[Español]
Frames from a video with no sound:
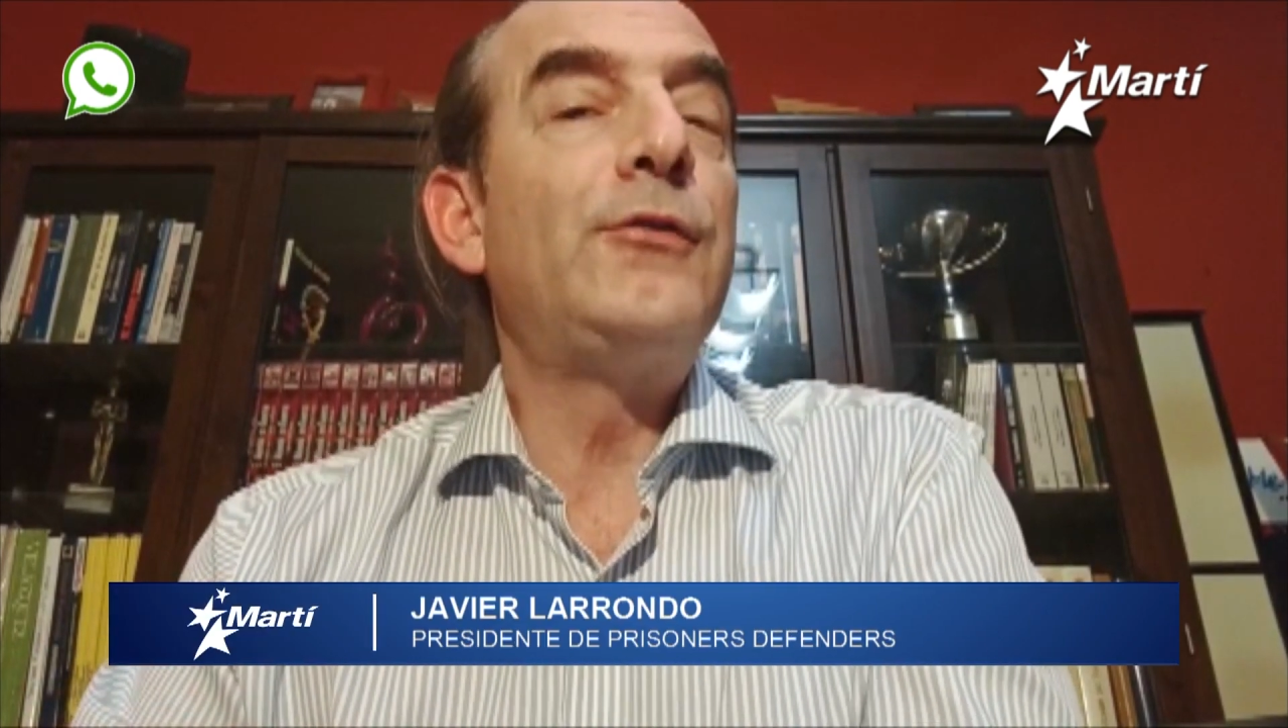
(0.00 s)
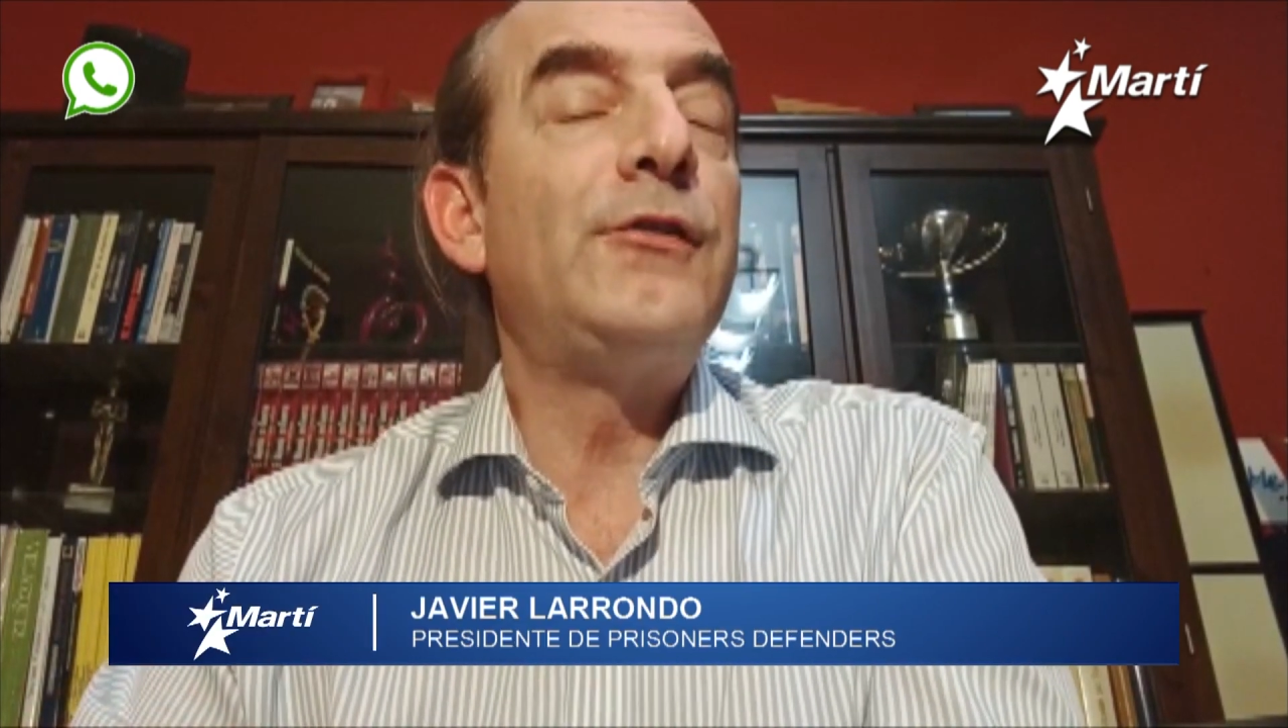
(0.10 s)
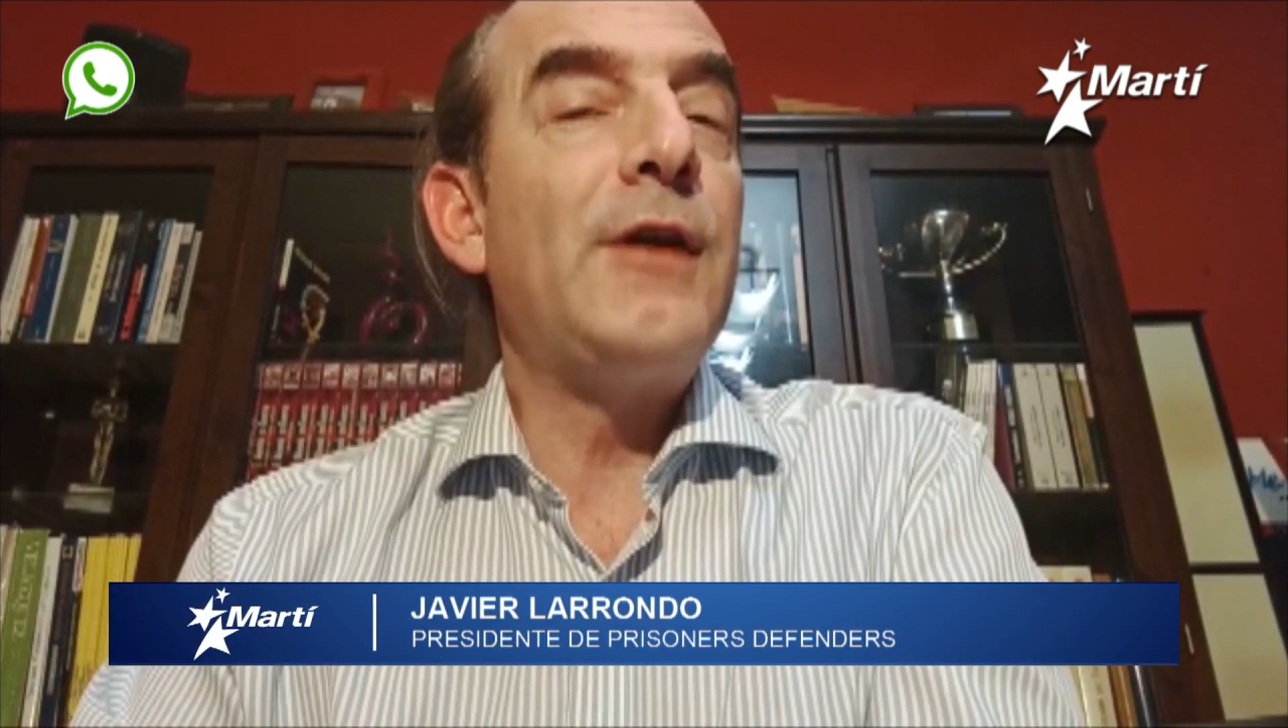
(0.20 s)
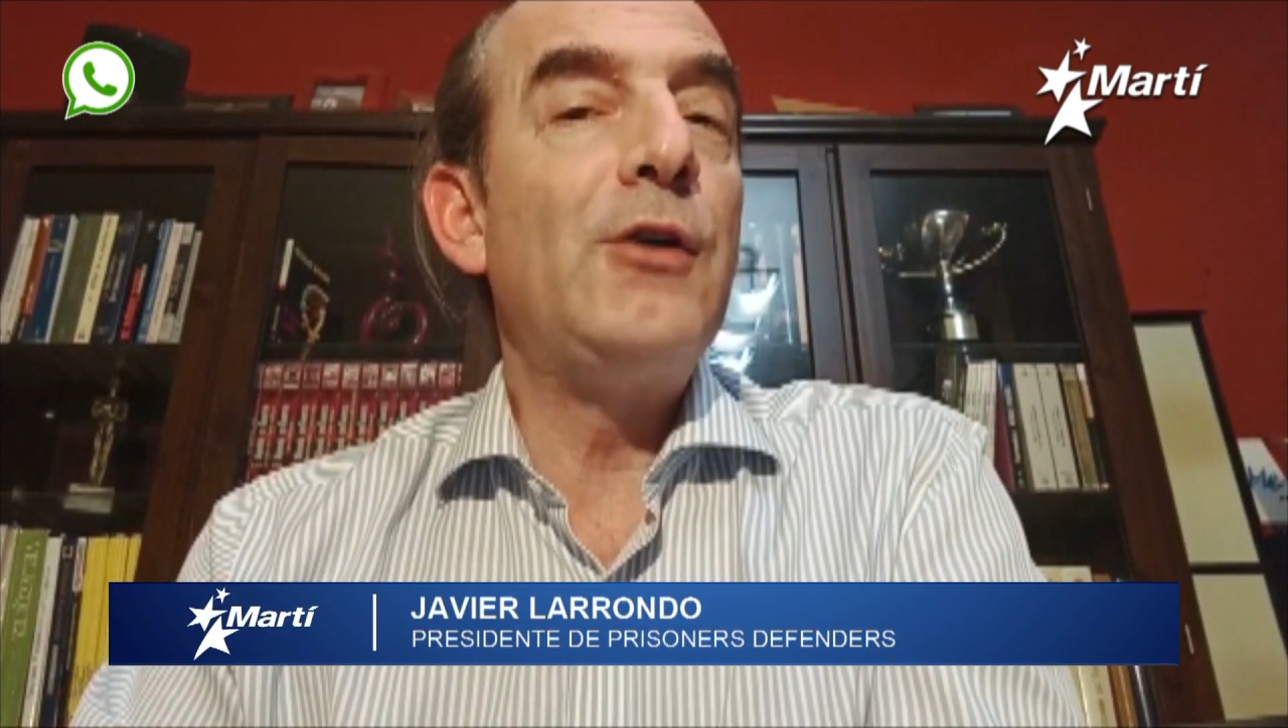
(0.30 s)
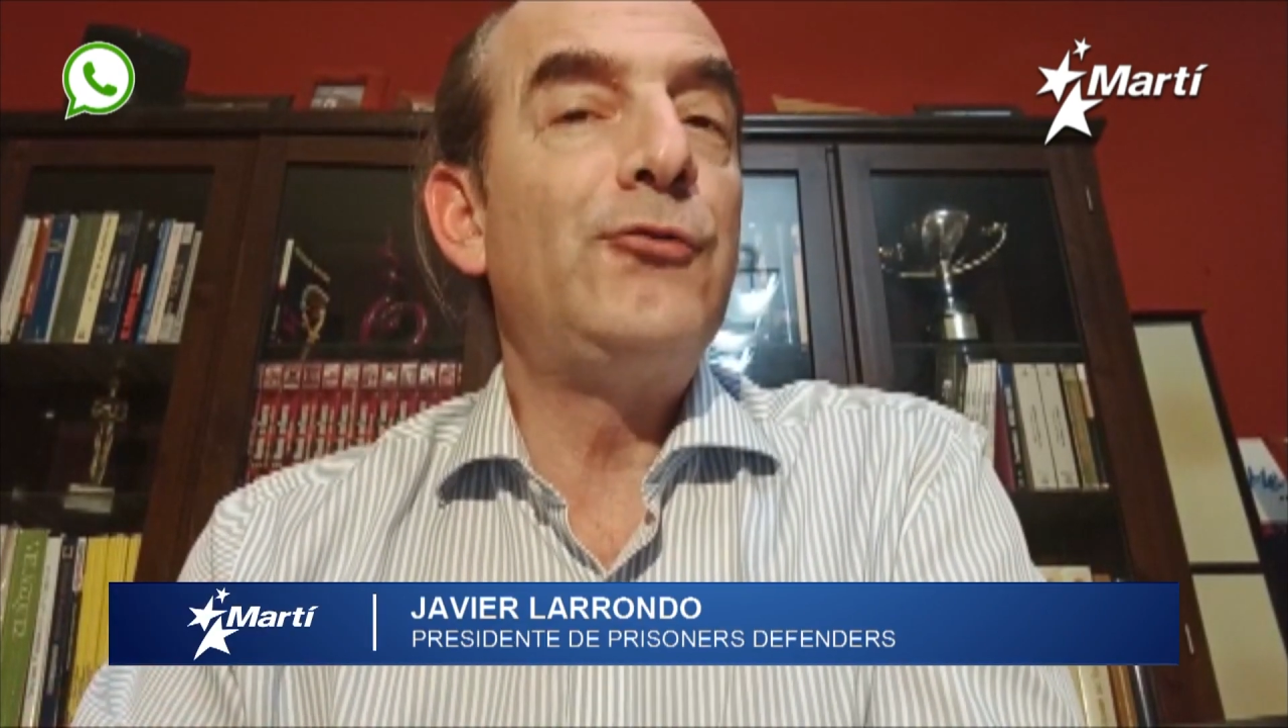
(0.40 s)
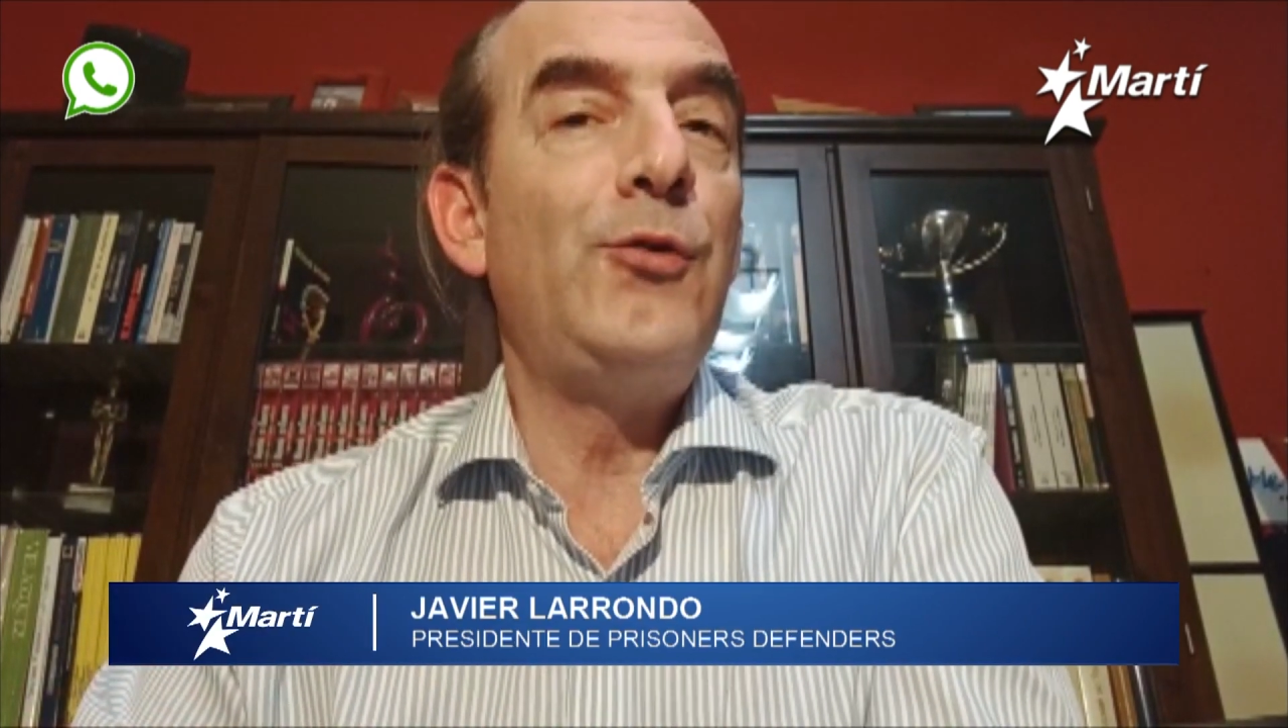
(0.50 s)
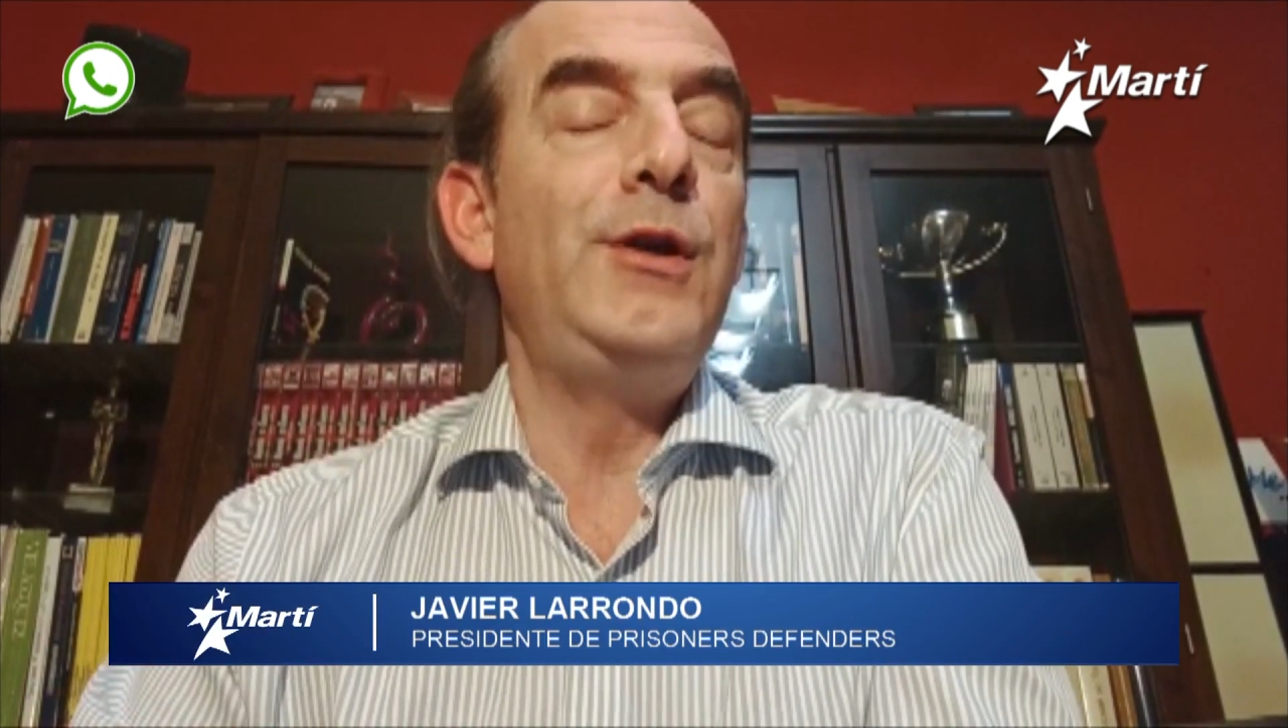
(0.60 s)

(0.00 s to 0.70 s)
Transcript: los Estados